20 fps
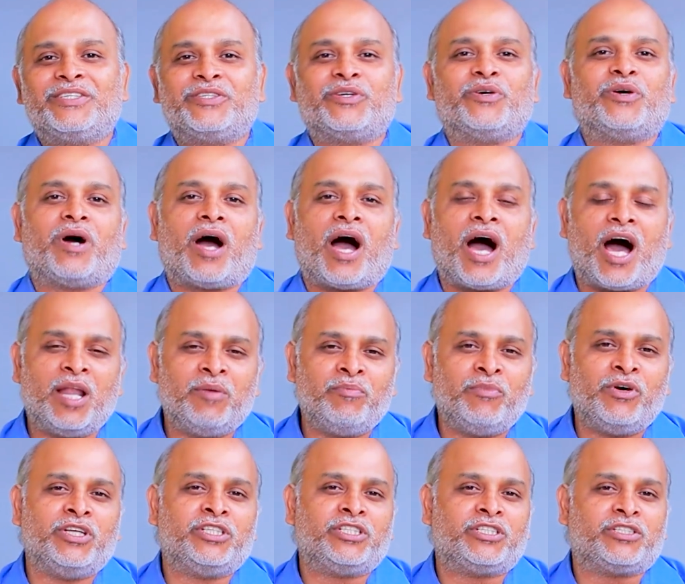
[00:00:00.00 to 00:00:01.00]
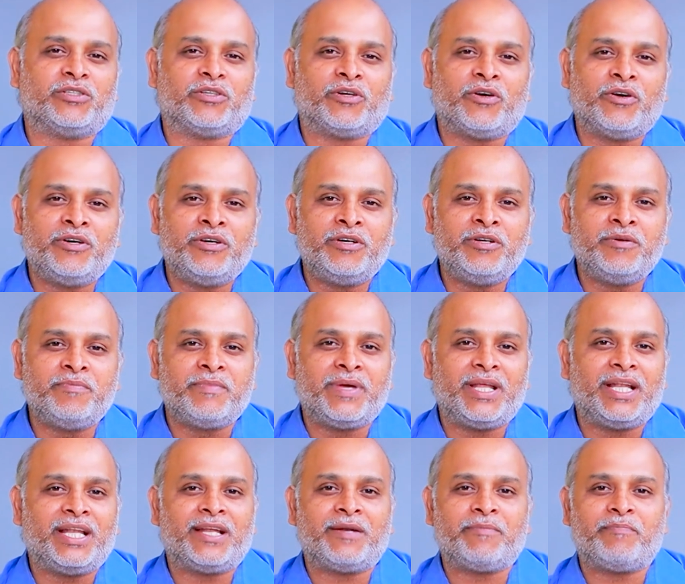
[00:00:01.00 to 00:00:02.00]
సో ఆల్మోస్ట్ రెండు
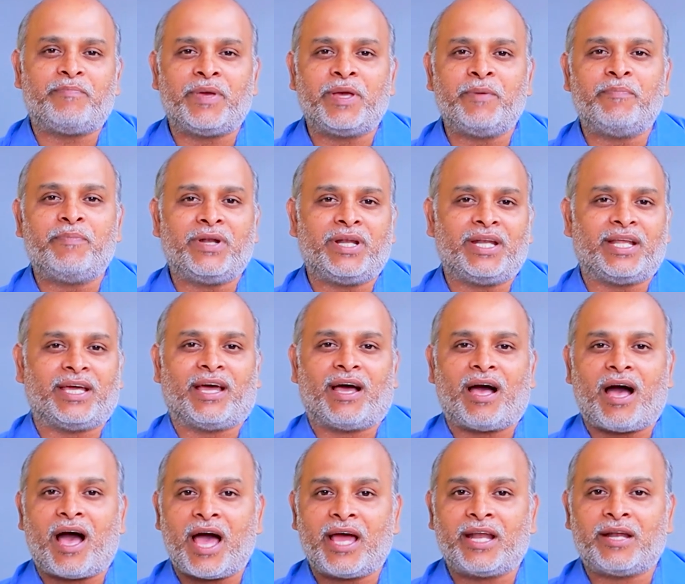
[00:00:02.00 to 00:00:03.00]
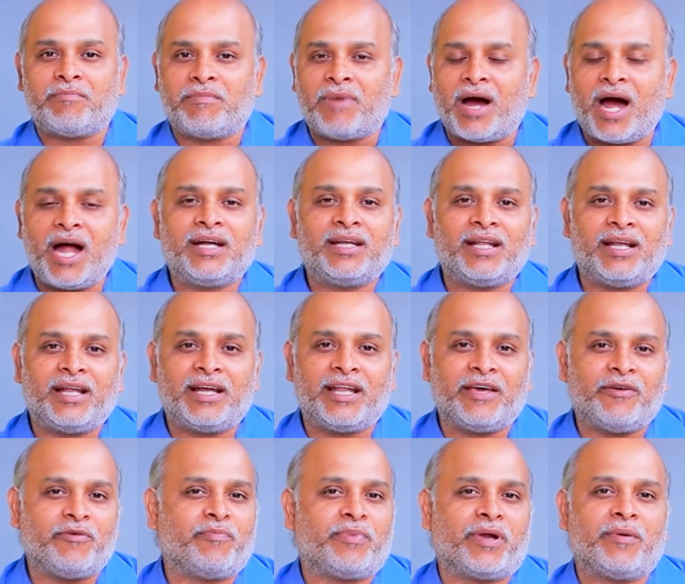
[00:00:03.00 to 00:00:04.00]
మిలియన్ పీపుల్ని ఆయన మాటలు
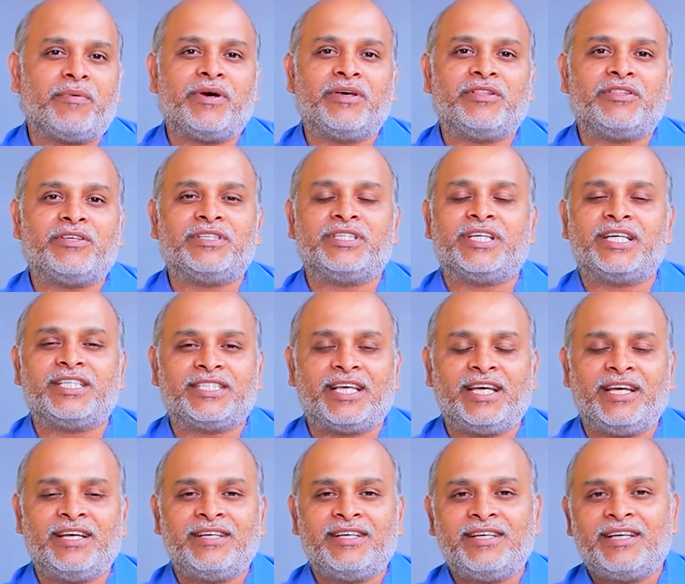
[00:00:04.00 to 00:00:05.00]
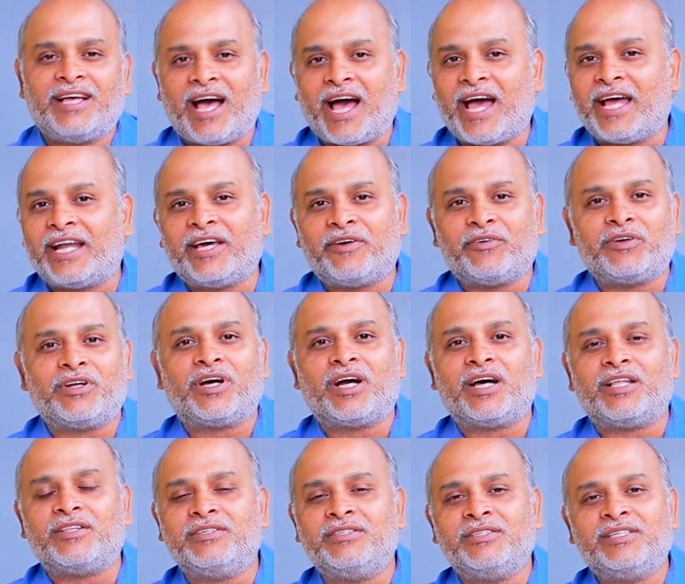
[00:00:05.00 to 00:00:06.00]
అనేవి ప్రభావితం చేసే ఆయన ఎవరో
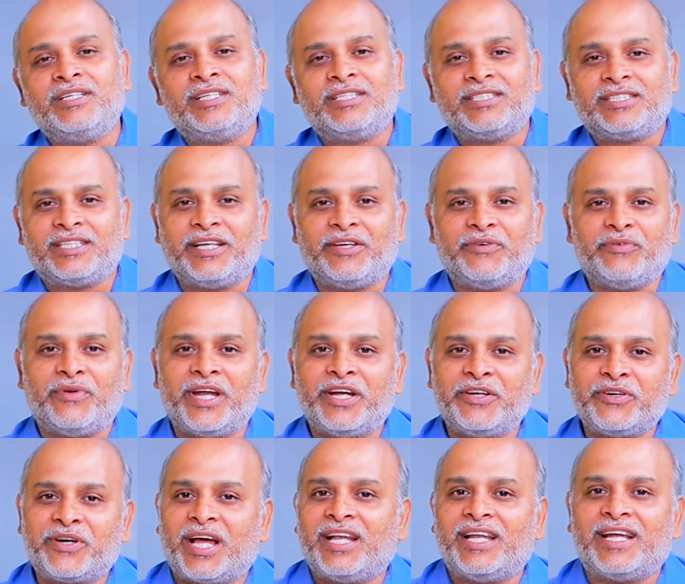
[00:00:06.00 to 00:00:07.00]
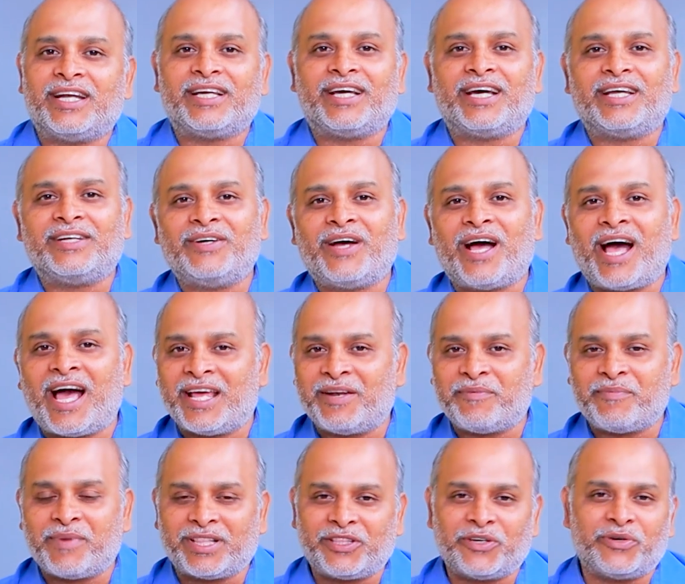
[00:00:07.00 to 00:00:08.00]
కాదు శ్రీ వేణు కళ్యాణ్ గారు ఆయన
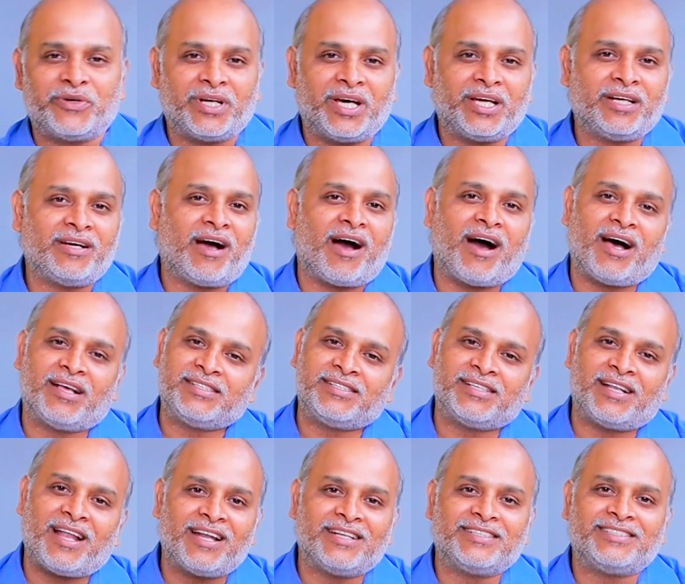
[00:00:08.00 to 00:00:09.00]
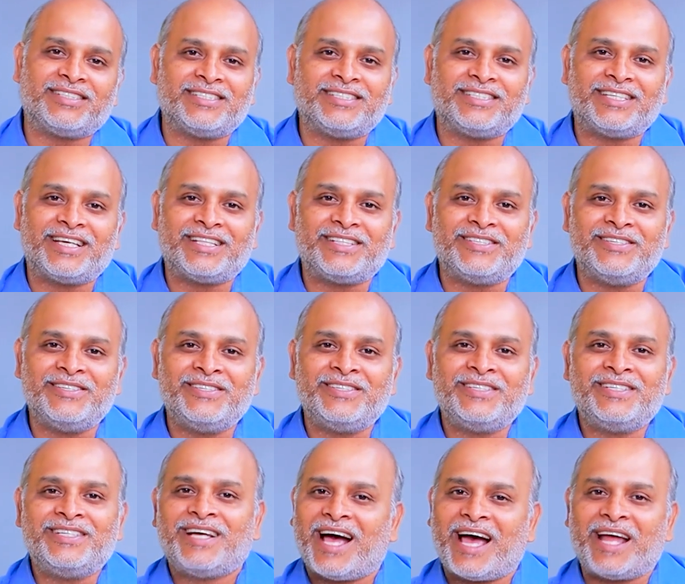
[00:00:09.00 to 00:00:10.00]
మనతో ఉన్నారు అస్సలు ఆలస్యం చేయొద్దు
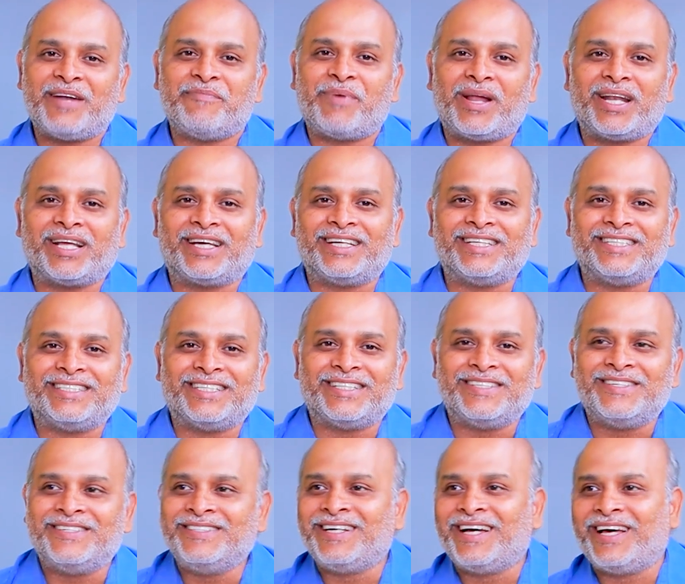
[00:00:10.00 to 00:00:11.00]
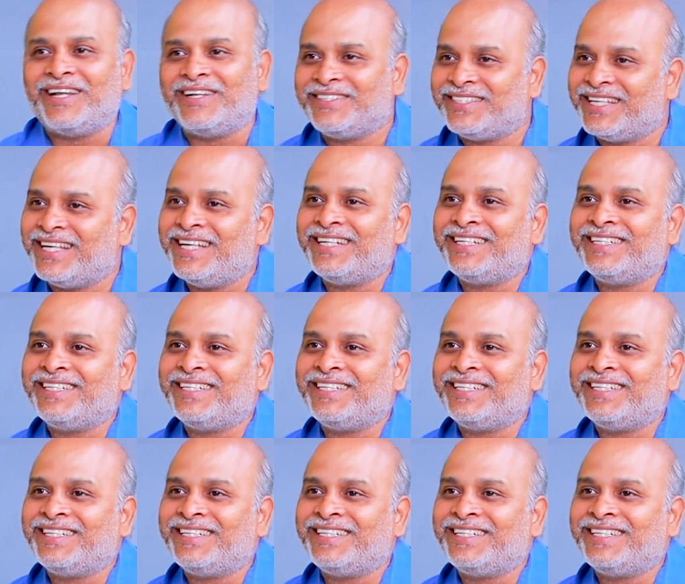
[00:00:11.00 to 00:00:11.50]
ఆయన పలకరించేద్దాం హలో సార్